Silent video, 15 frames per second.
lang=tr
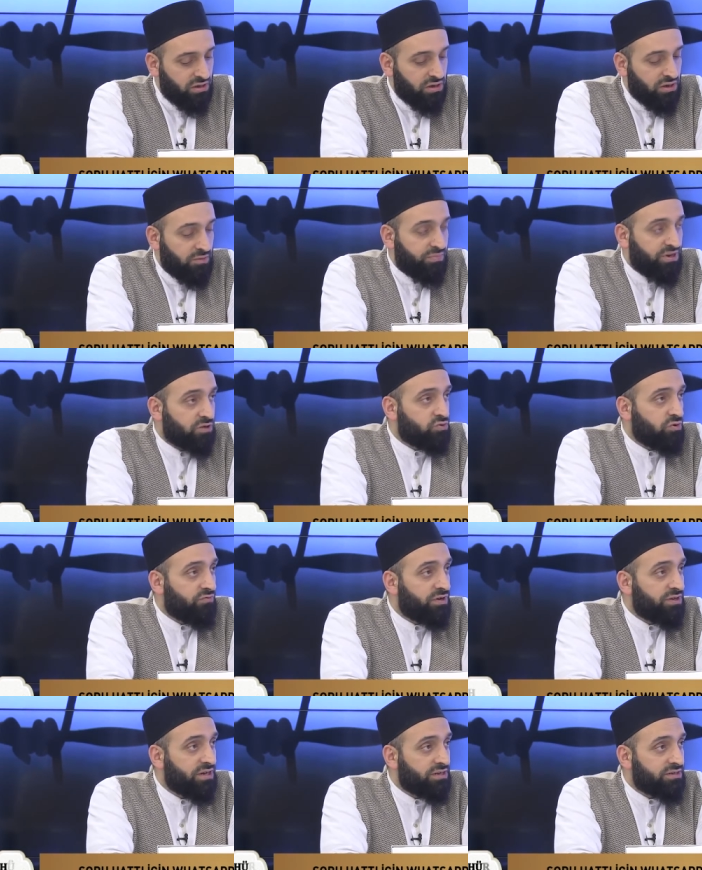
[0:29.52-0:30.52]
pek çok
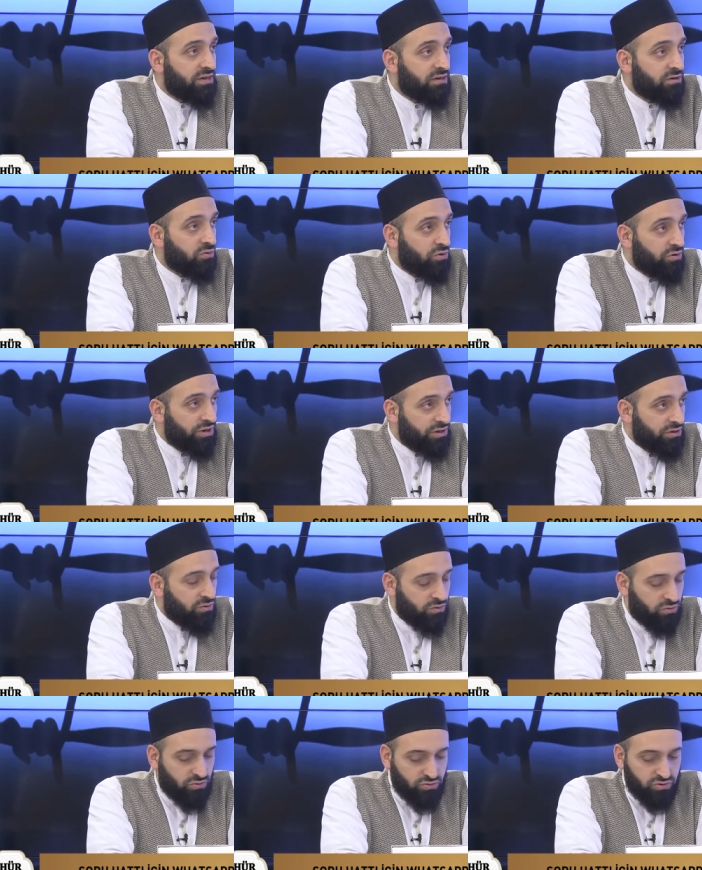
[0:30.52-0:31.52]
fedakarlık örneğini
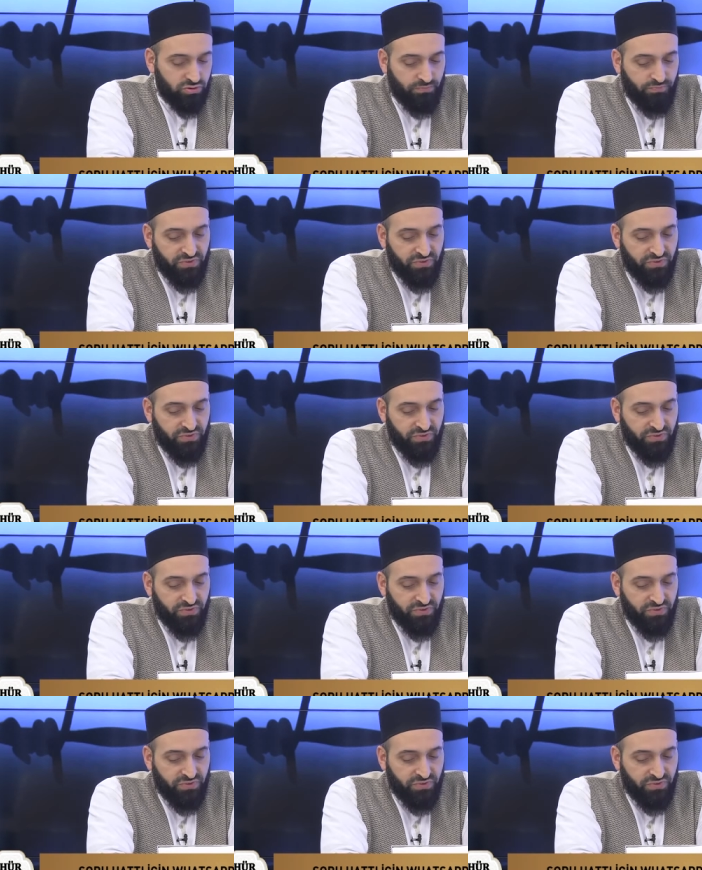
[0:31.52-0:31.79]
görüyoruz.